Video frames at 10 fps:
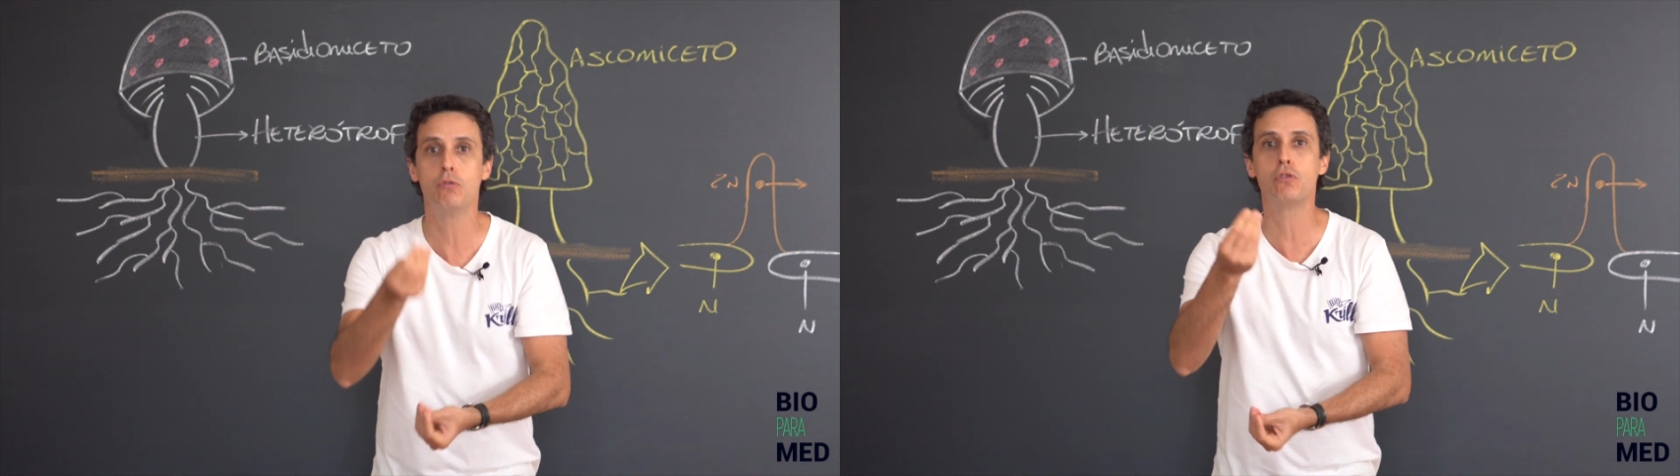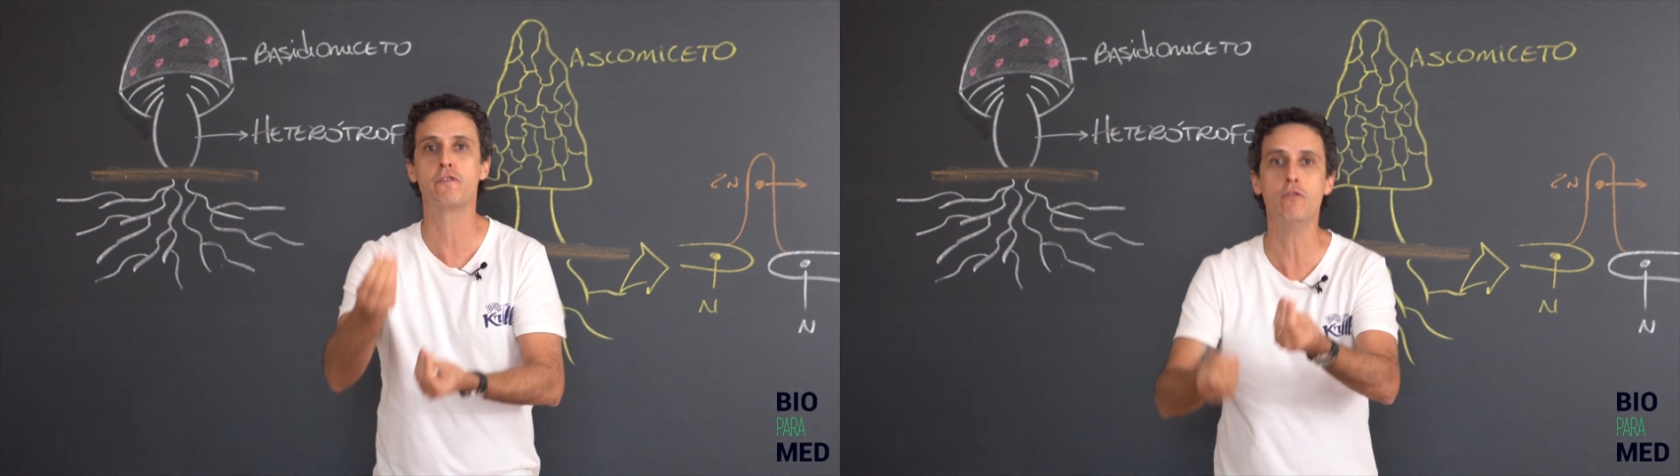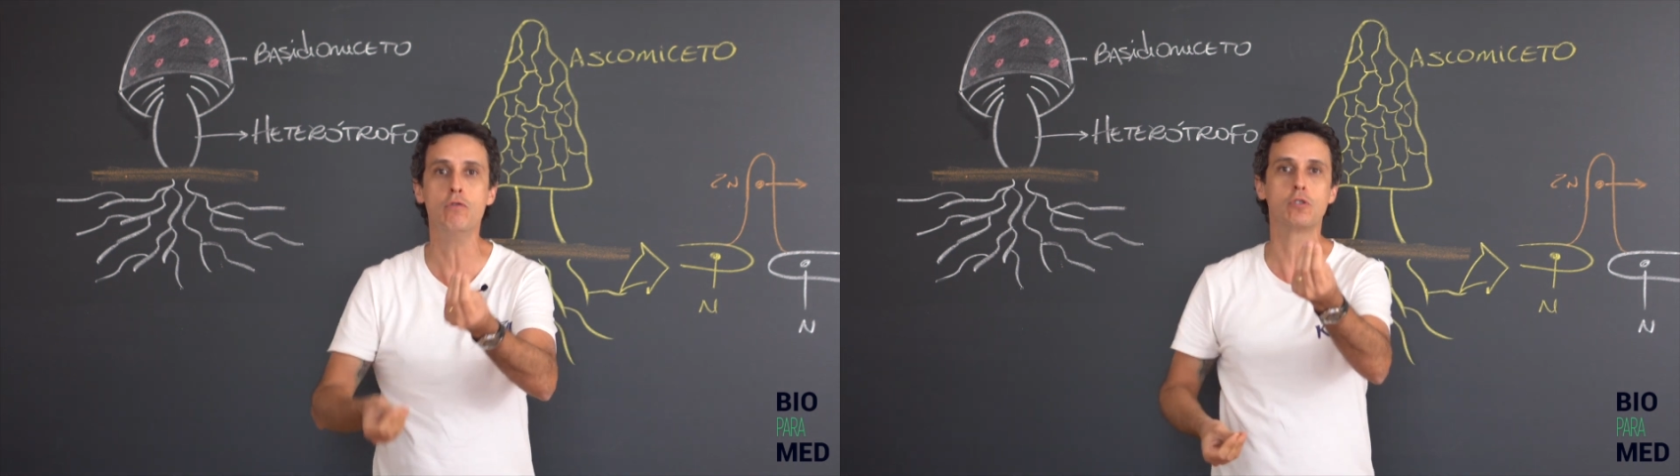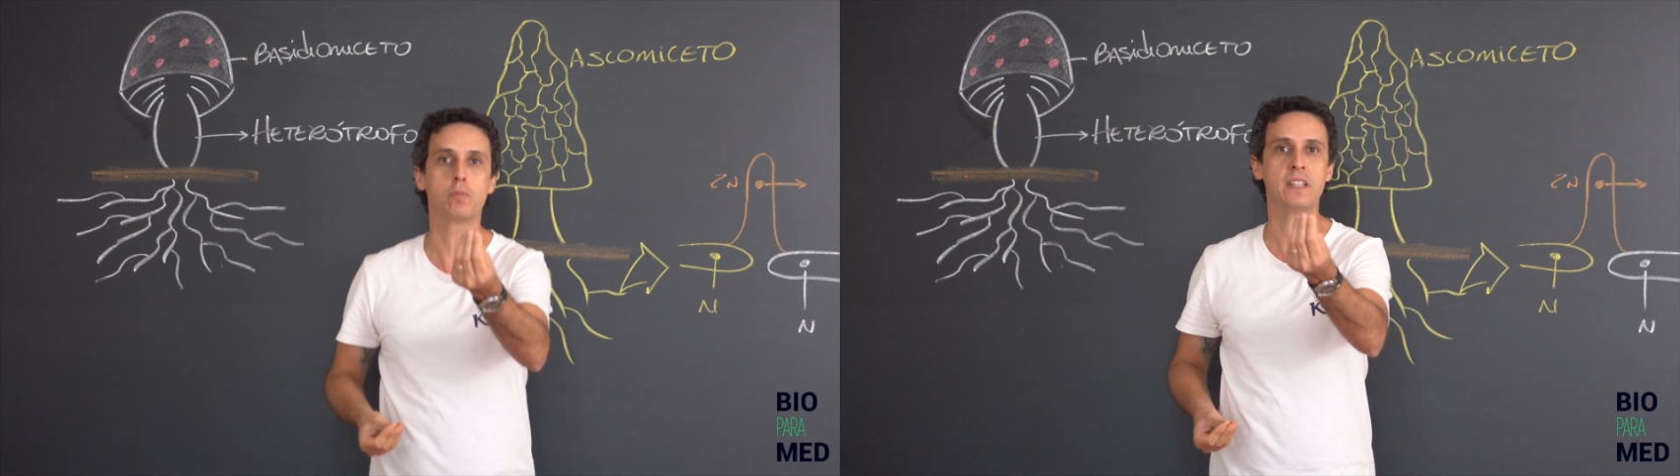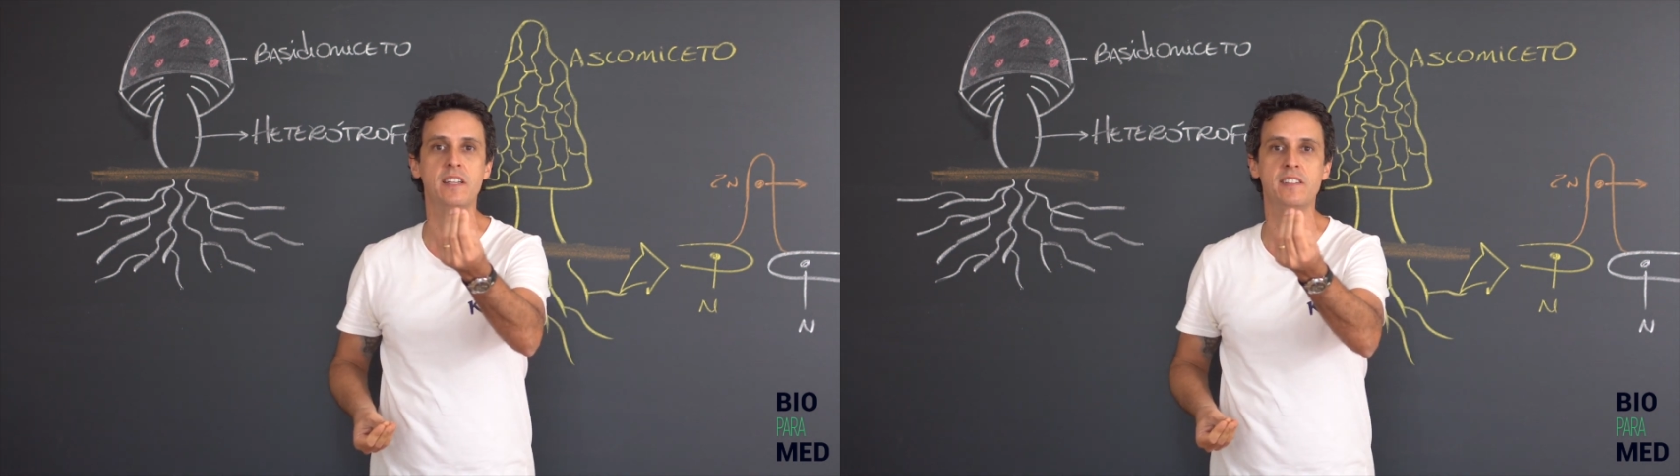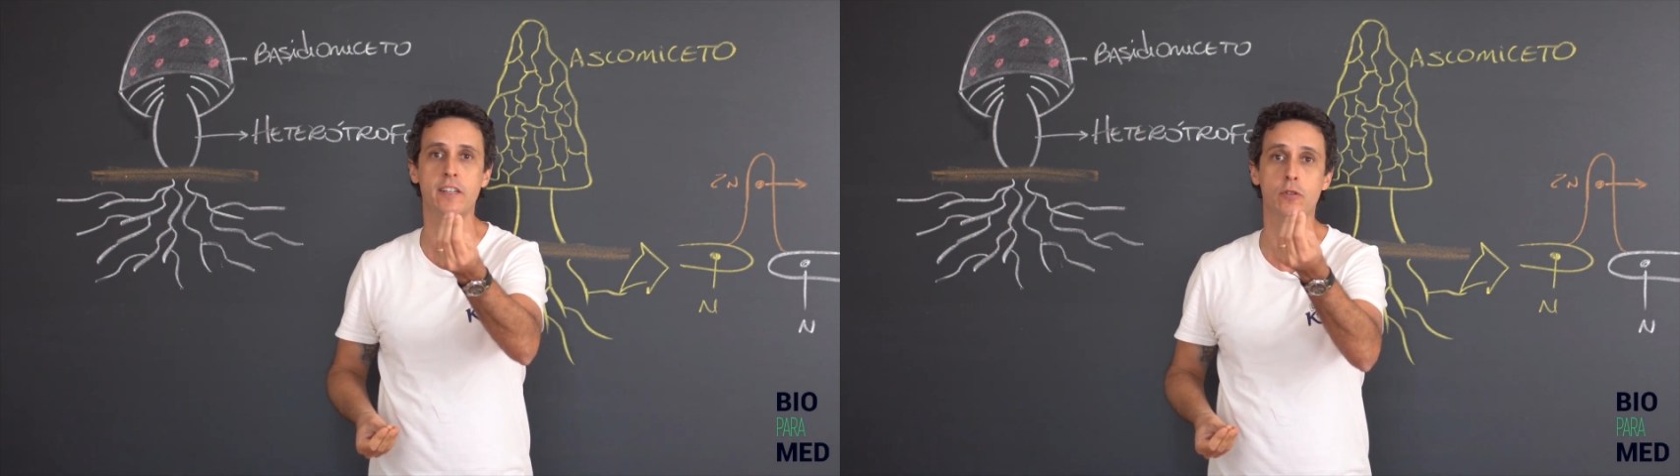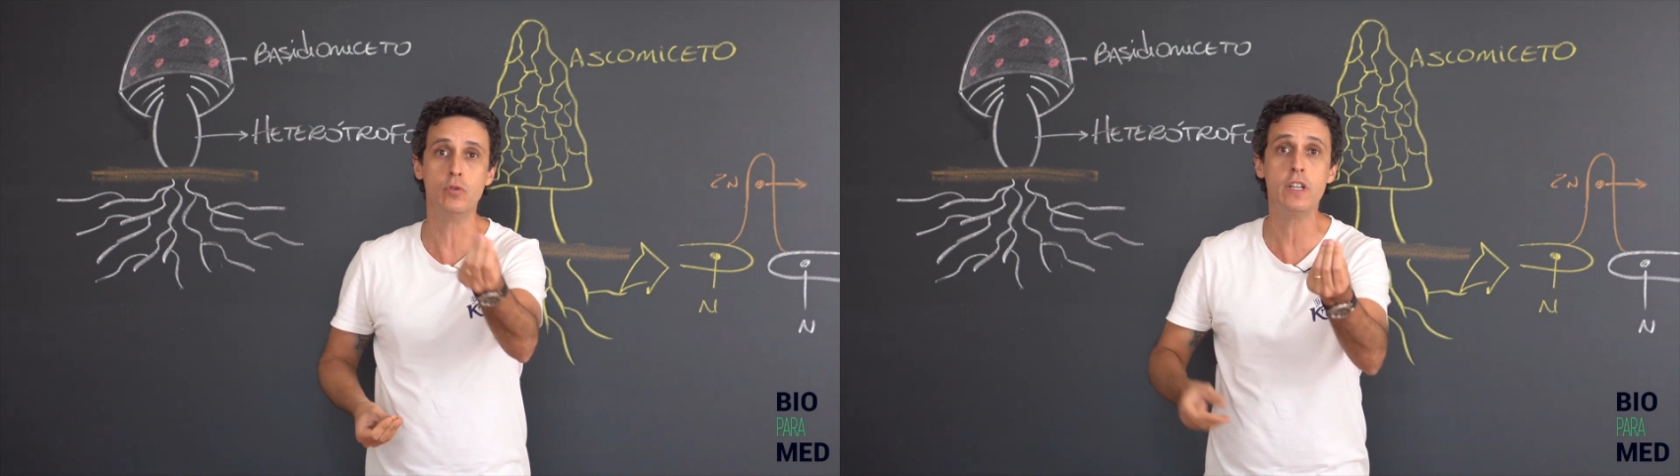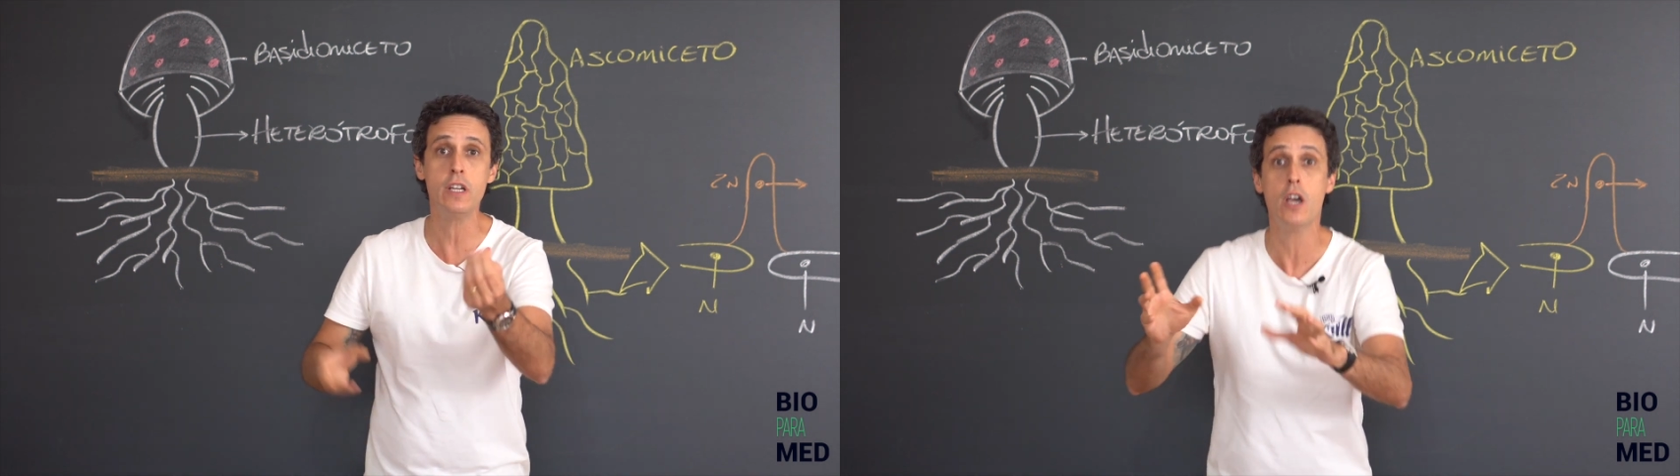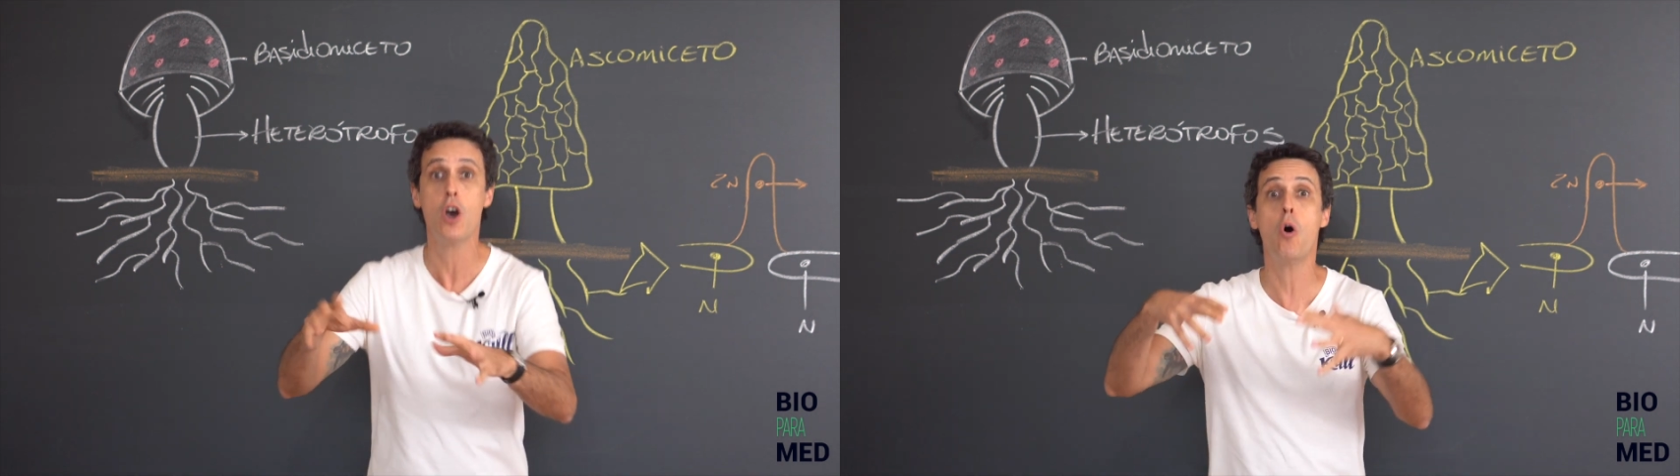Os fungos podem ser uni